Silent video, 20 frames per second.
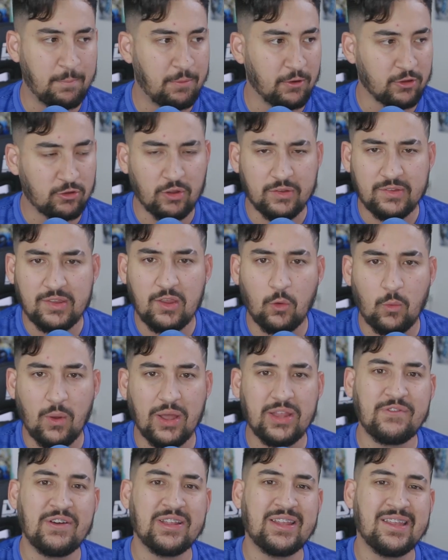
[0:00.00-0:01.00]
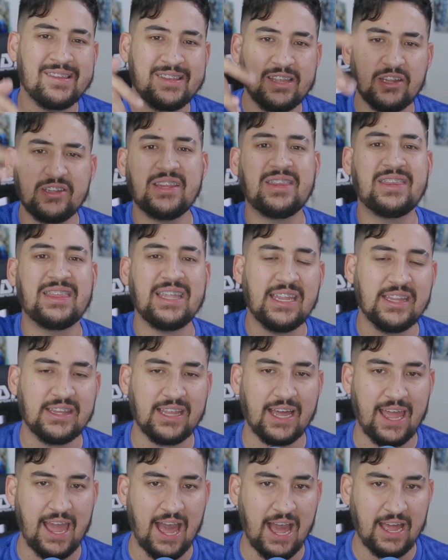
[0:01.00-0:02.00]
Depositou 50, vai ter
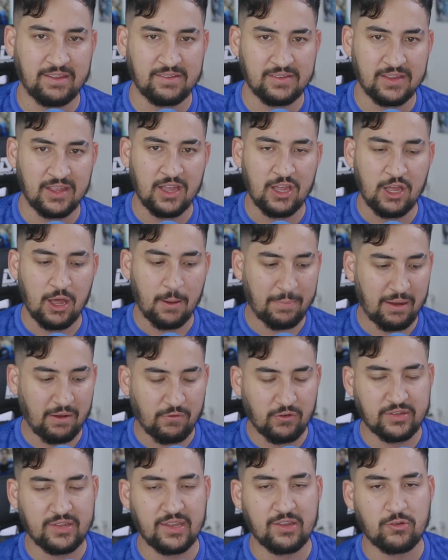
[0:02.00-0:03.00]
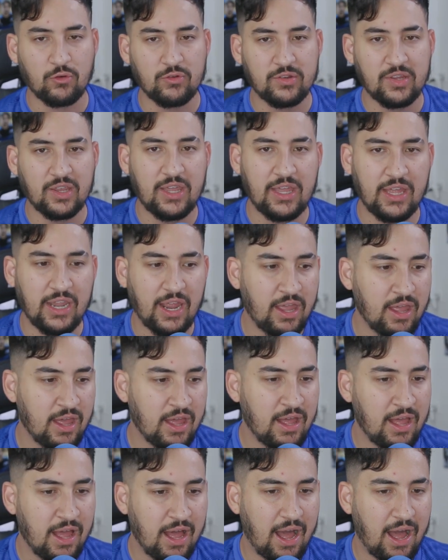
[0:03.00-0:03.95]
130 reais para vocês conseguirem